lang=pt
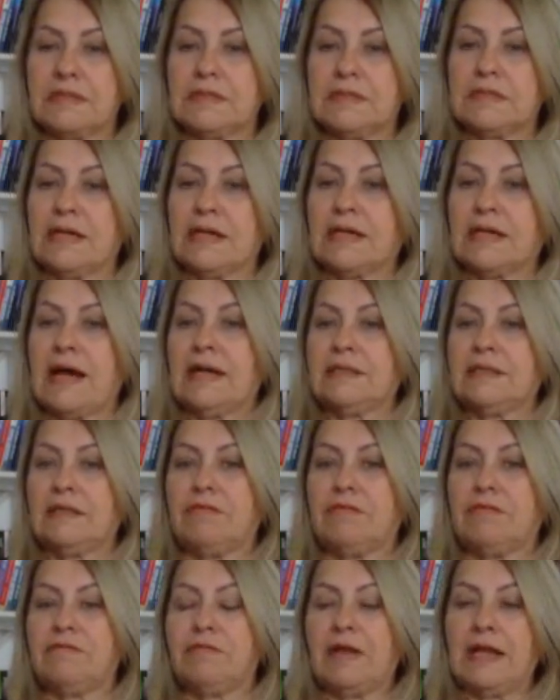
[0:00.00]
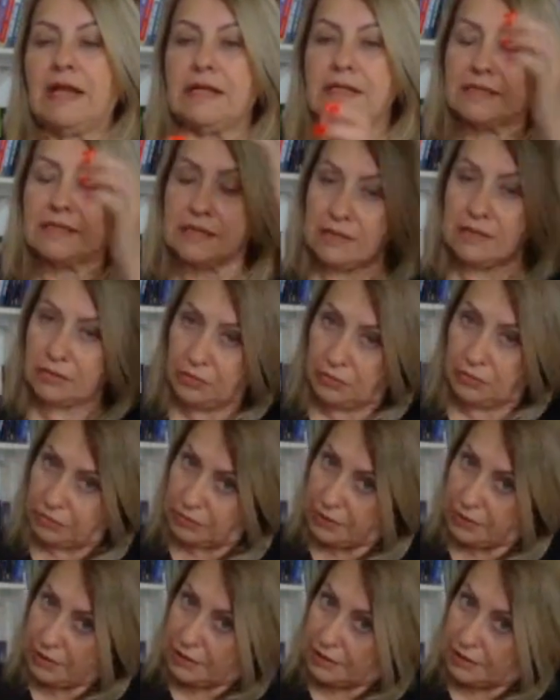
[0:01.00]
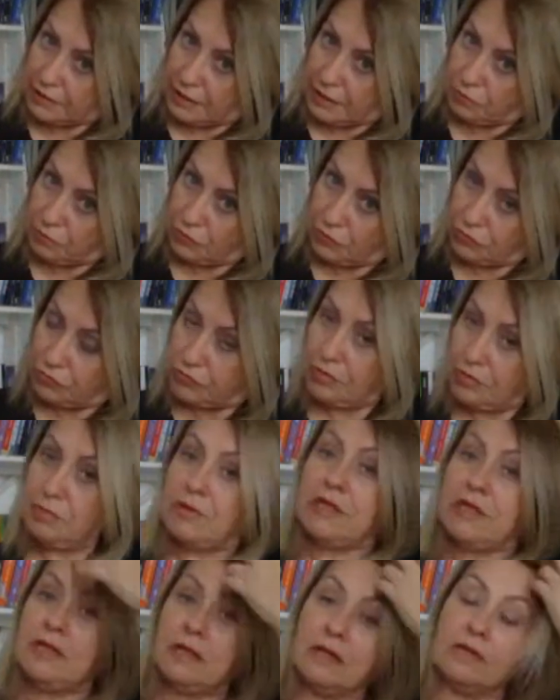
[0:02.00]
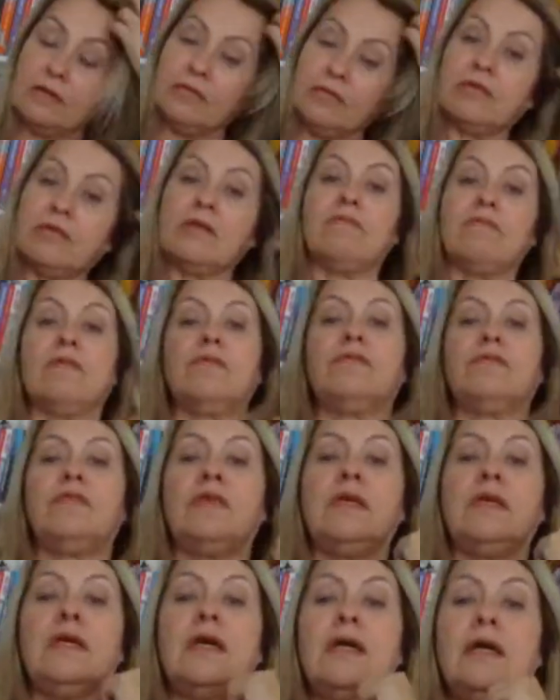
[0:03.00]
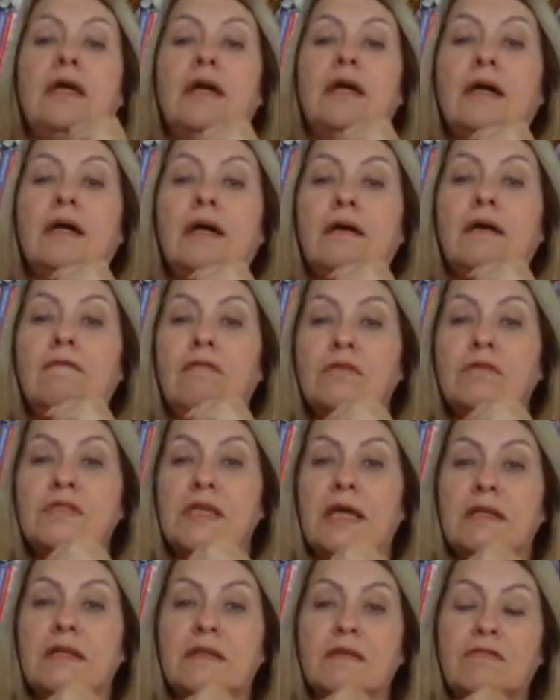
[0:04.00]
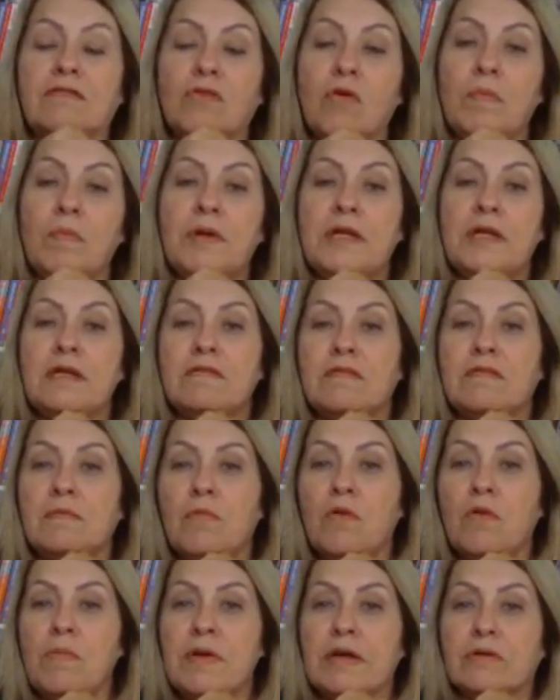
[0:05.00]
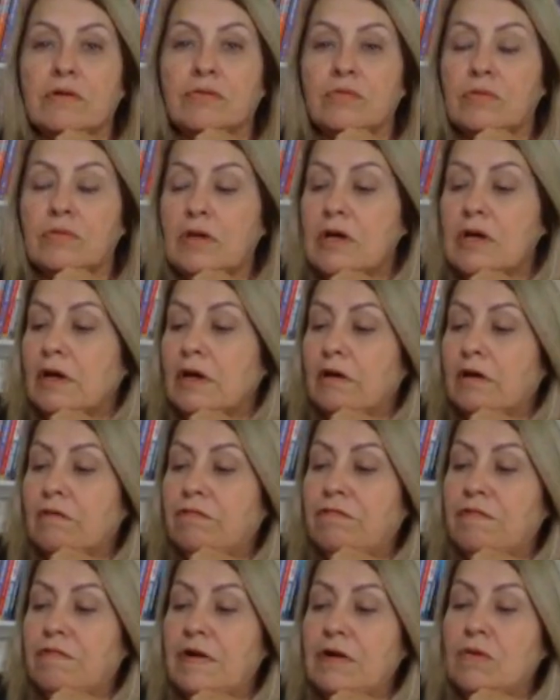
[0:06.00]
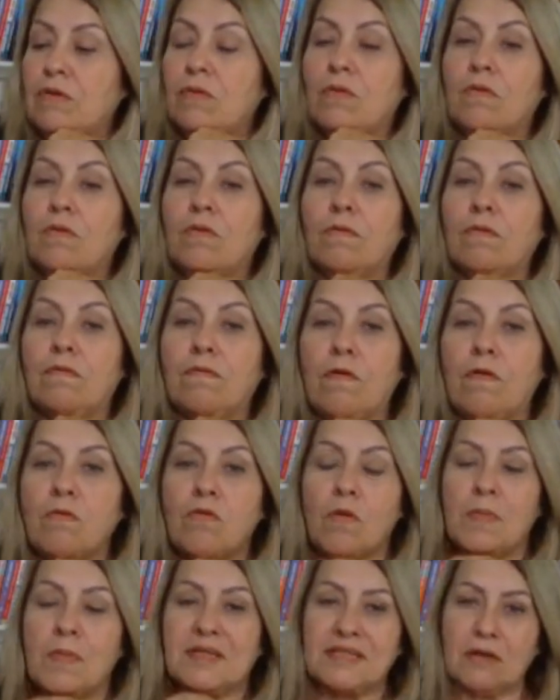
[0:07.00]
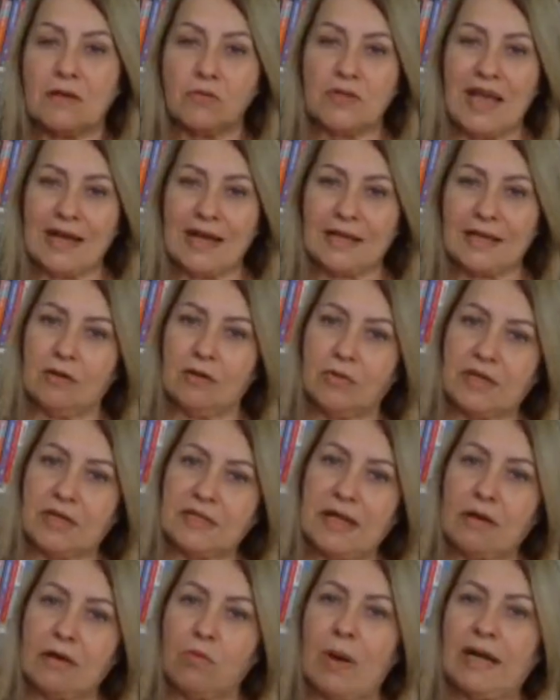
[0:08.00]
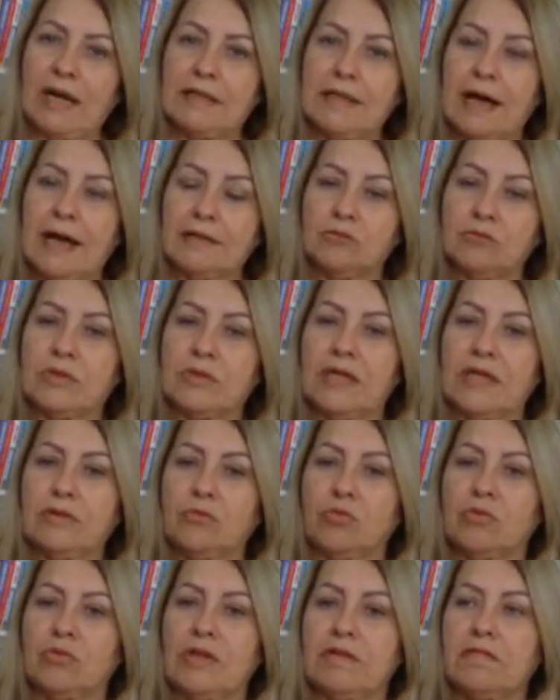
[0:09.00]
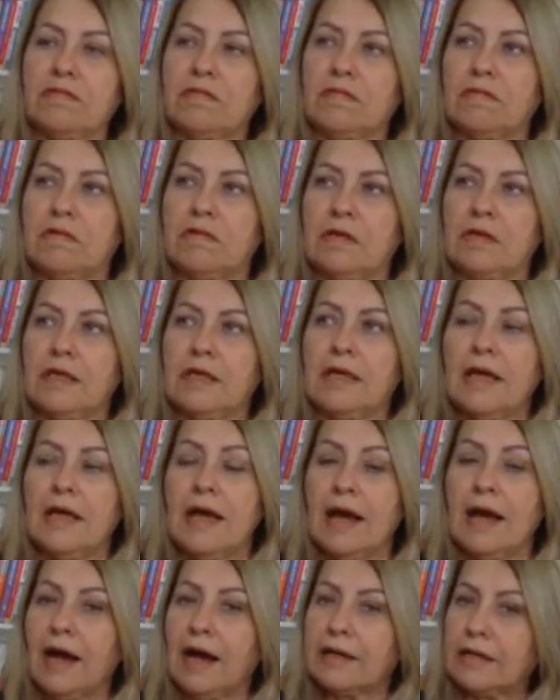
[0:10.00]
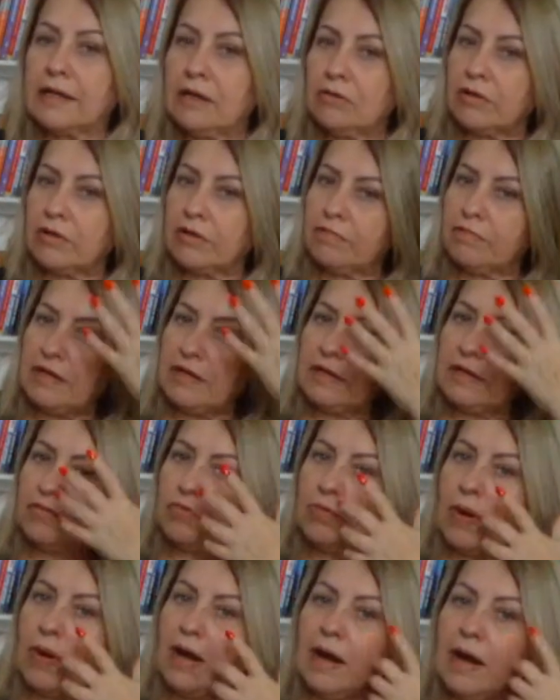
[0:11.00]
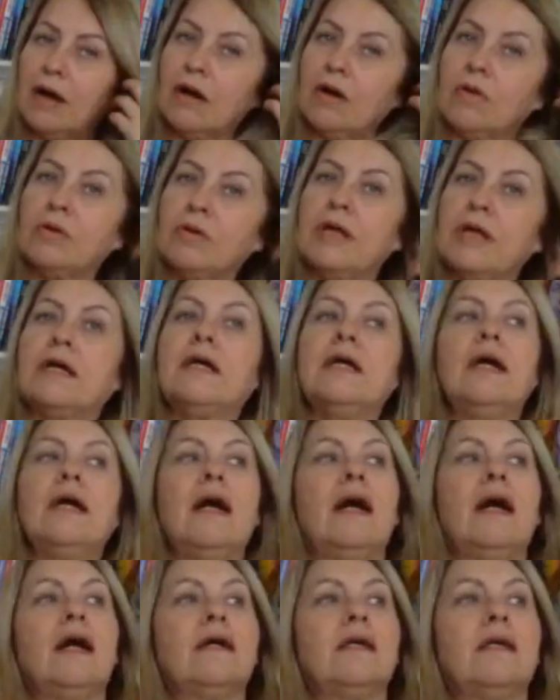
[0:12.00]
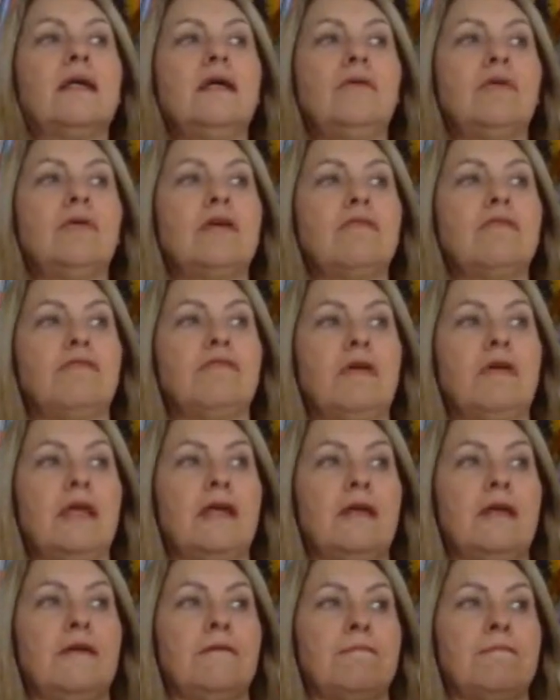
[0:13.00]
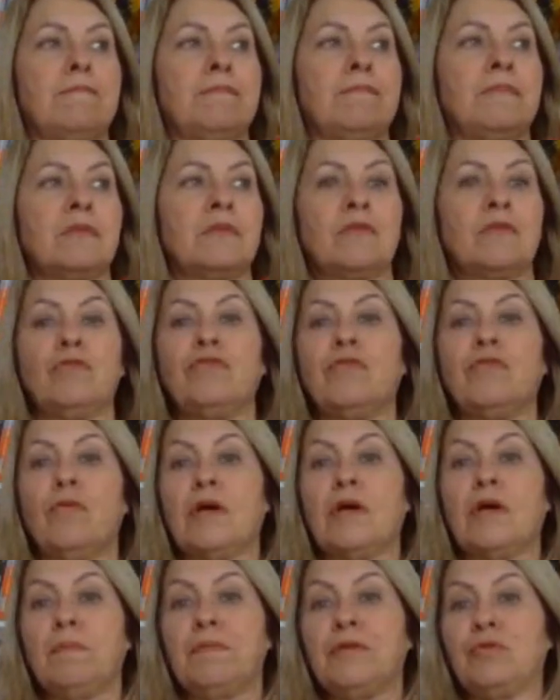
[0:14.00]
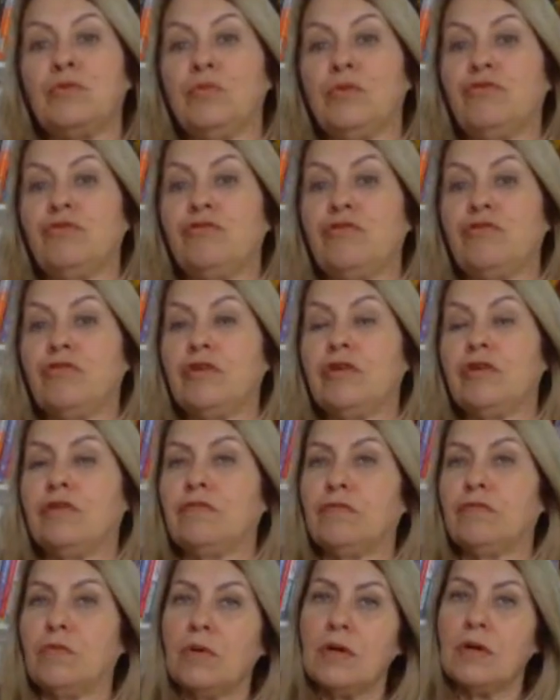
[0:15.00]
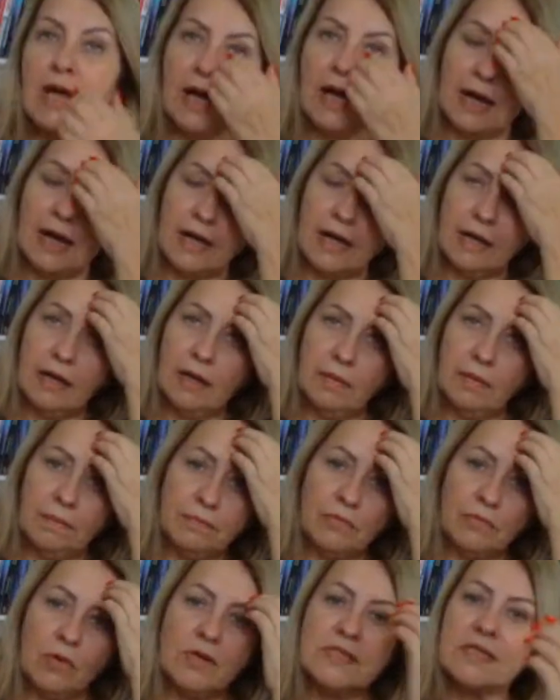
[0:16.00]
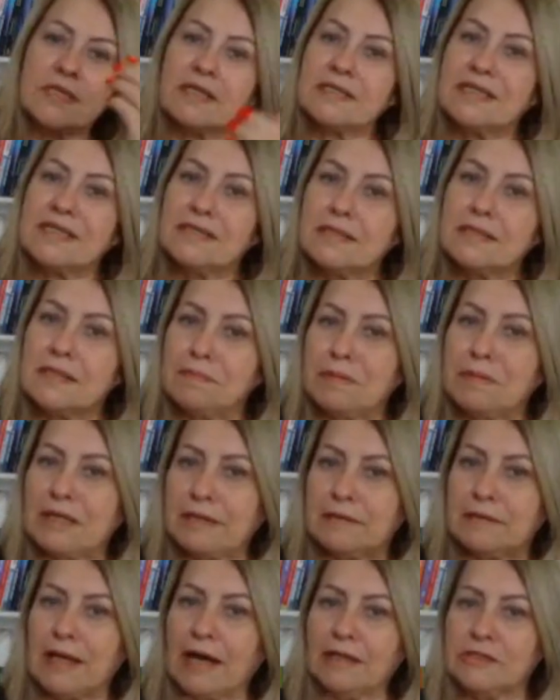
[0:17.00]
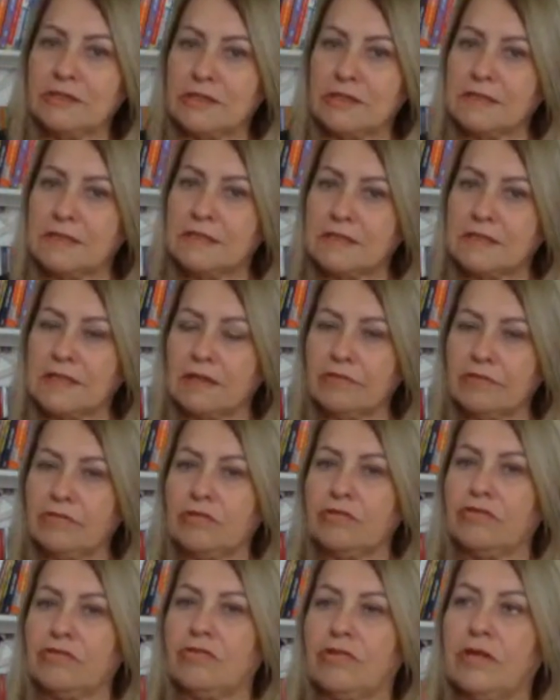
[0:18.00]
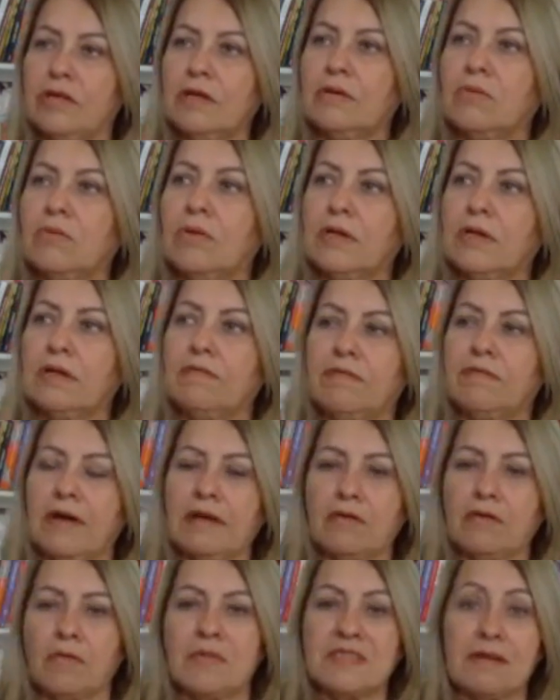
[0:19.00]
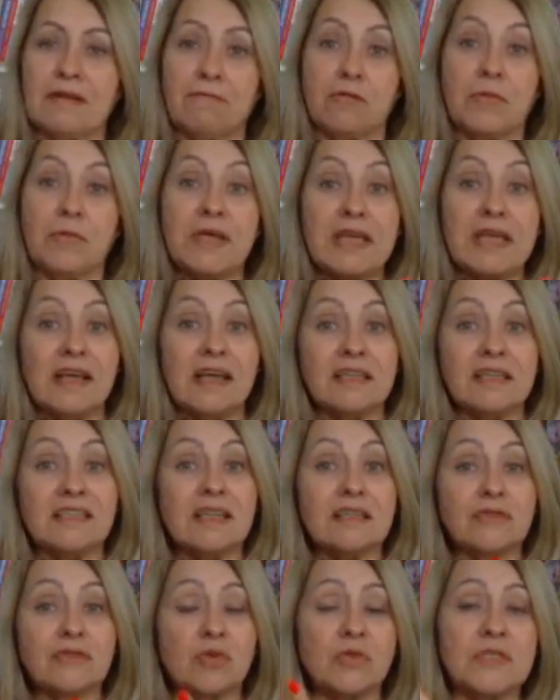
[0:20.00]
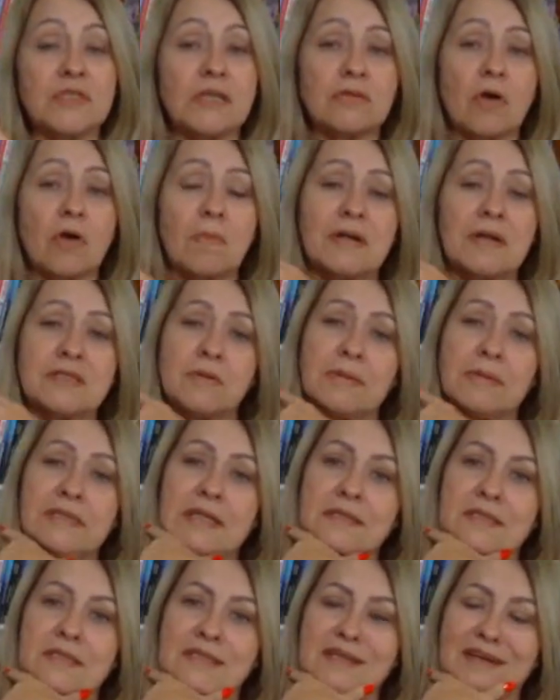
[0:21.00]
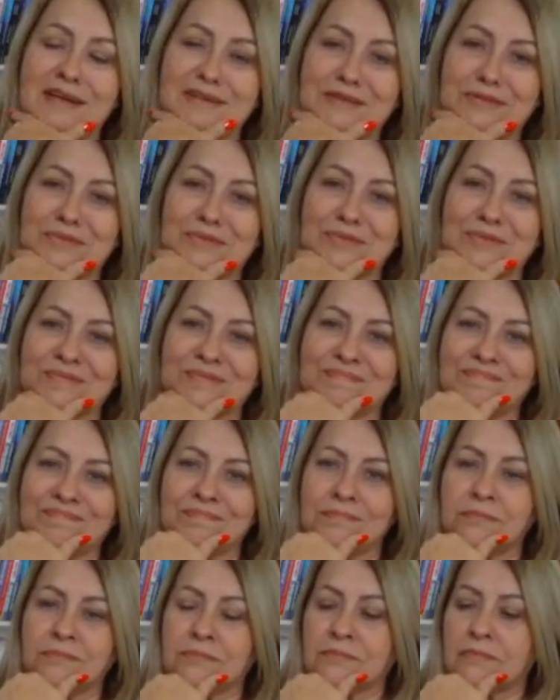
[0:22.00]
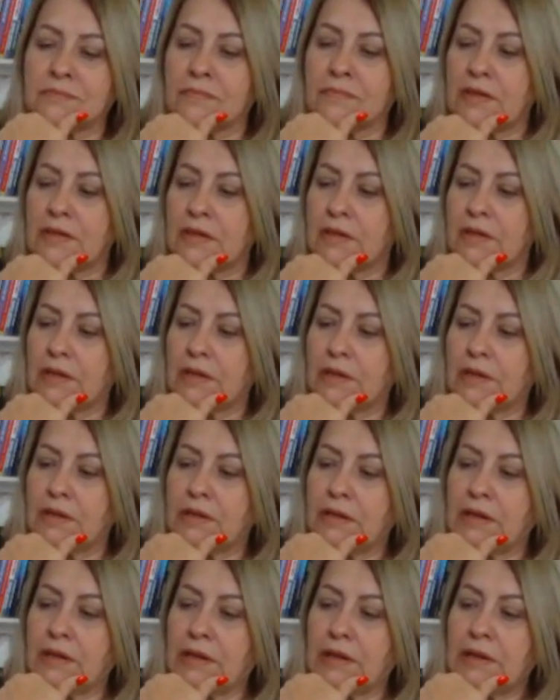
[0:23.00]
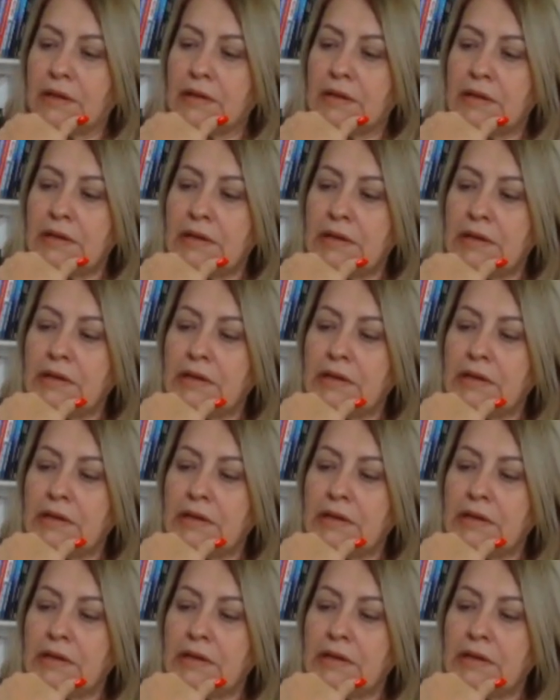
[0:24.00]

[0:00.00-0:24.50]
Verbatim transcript: Essa carta vem falar assim, ó, tem muitos geminianos que vão se vão se redescobrir nesse momento, vão vão começar a usar aquilo que está guardado dentro de si, aquilo que vem na sua aura, aquilo que vem no seu campo intuitivo, a, ah, nossa, a sensibilidade existente em ti agora vai começar a fluir e ali as coisas começam a dar certo, né?